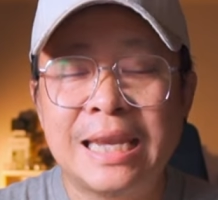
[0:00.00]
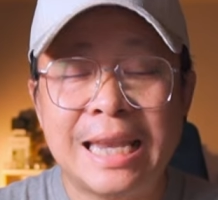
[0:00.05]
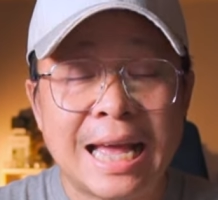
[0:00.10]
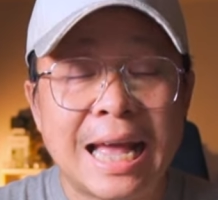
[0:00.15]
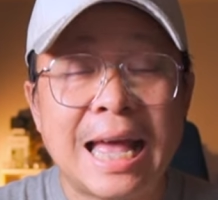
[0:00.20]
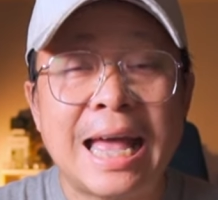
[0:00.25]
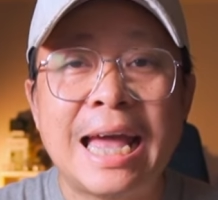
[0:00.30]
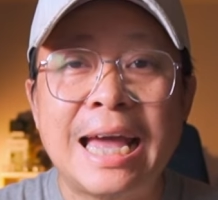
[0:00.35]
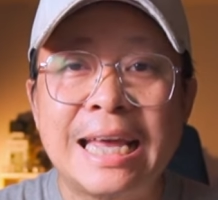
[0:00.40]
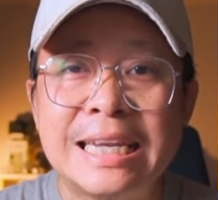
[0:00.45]
รา
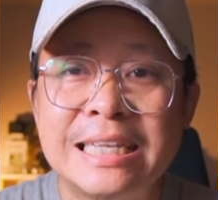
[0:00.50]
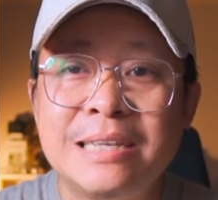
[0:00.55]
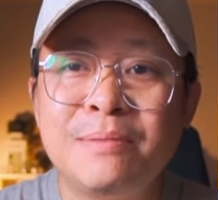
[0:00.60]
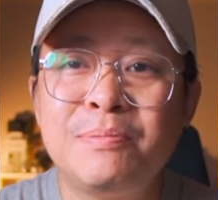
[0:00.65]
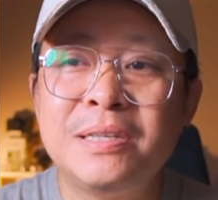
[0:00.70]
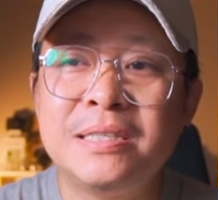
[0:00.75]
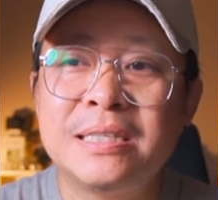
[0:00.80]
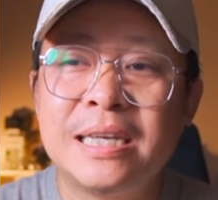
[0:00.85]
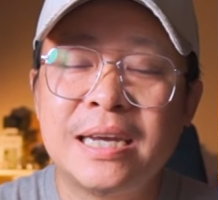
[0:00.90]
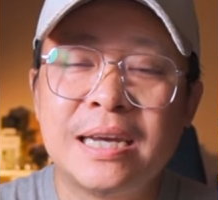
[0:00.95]
คาที่
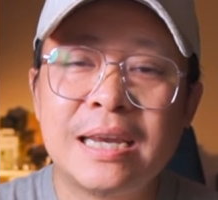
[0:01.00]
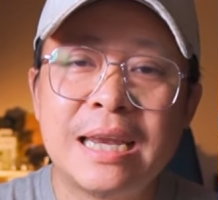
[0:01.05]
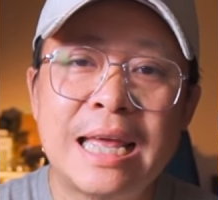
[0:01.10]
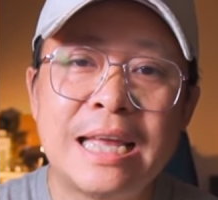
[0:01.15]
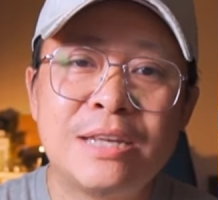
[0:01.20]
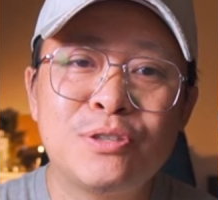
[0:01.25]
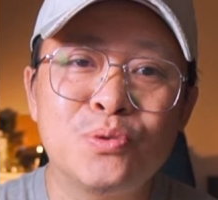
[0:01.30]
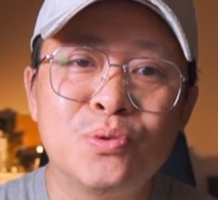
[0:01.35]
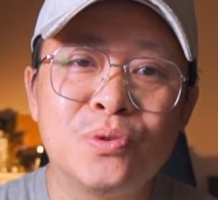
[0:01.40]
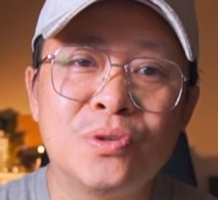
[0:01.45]
พี่เช็ค
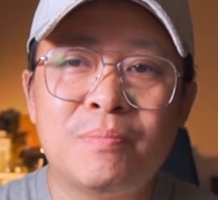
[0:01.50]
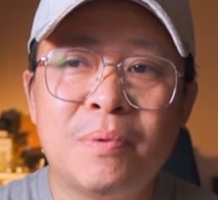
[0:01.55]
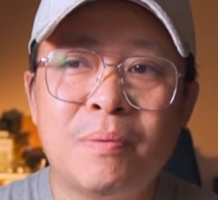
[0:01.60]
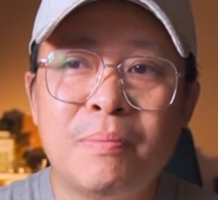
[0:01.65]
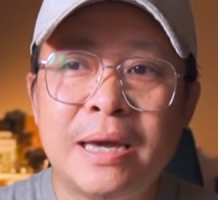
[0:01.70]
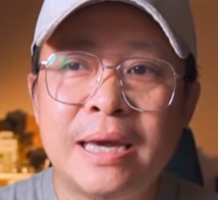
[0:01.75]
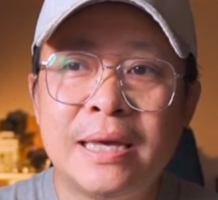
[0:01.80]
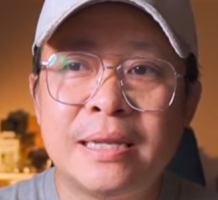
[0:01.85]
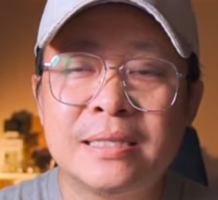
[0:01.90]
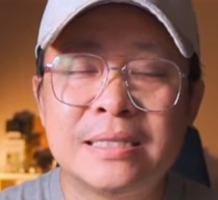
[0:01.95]
ล่าสุดประ
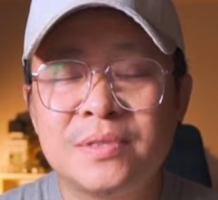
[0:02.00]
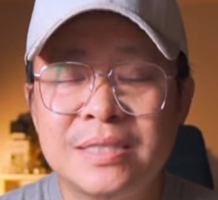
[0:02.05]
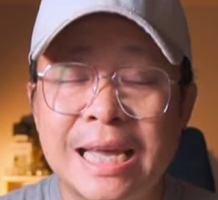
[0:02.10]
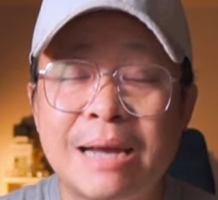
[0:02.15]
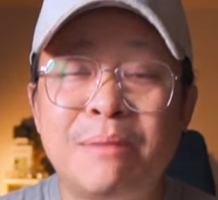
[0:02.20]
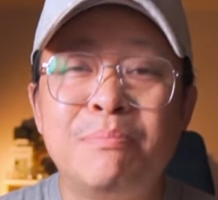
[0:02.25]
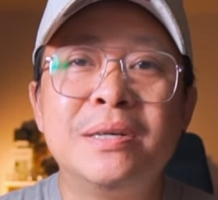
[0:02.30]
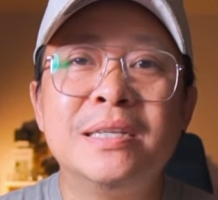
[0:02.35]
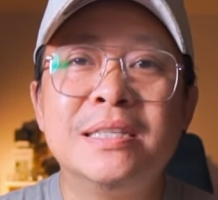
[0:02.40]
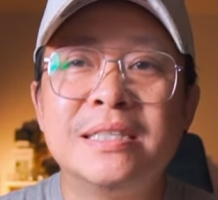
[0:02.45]
มาณ
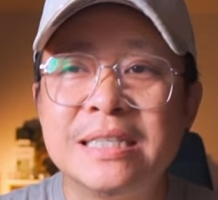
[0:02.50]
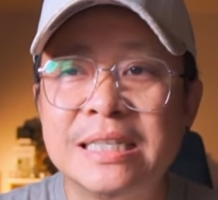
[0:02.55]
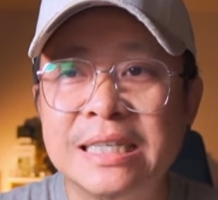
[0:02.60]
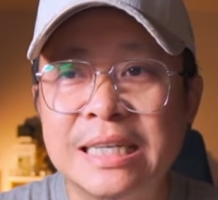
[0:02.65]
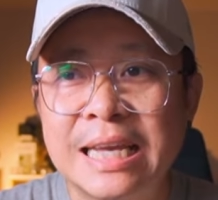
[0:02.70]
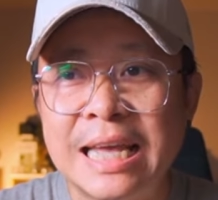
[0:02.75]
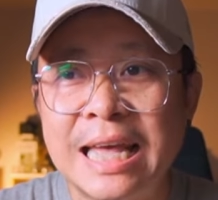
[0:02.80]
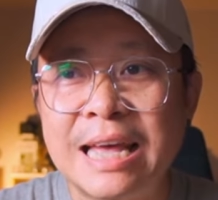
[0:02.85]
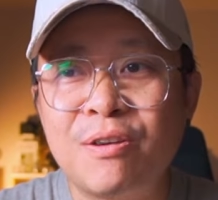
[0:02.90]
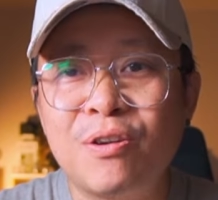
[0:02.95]

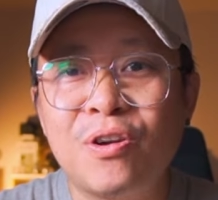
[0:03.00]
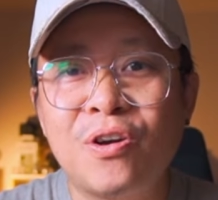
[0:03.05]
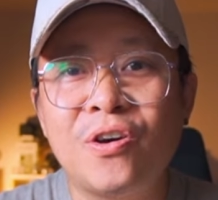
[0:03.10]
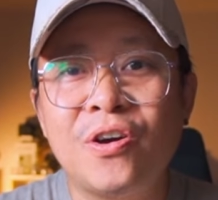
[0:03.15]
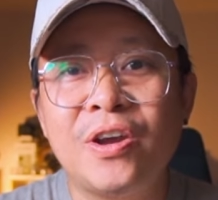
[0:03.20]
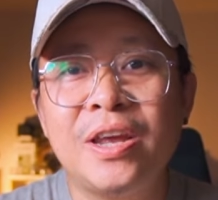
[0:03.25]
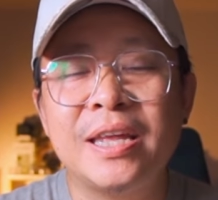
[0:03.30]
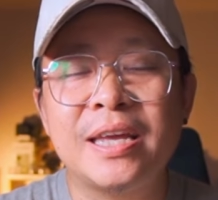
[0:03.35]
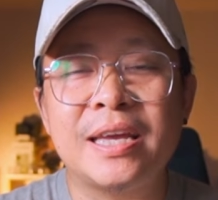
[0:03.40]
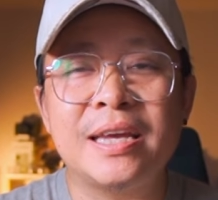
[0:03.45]

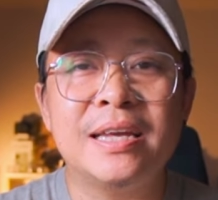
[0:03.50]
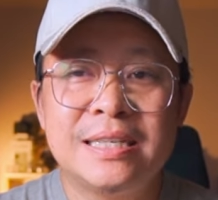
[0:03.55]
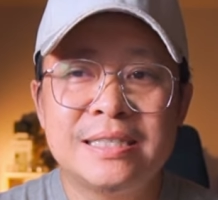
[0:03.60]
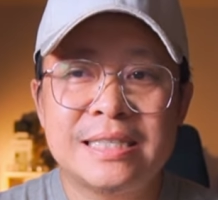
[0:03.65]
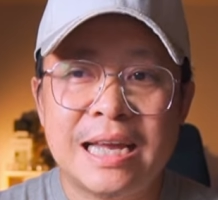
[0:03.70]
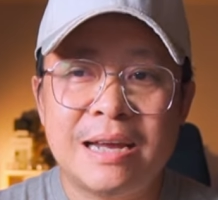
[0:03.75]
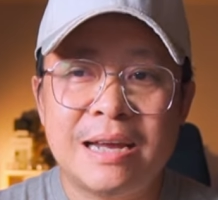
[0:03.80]
34,900 อะไรเงี้ย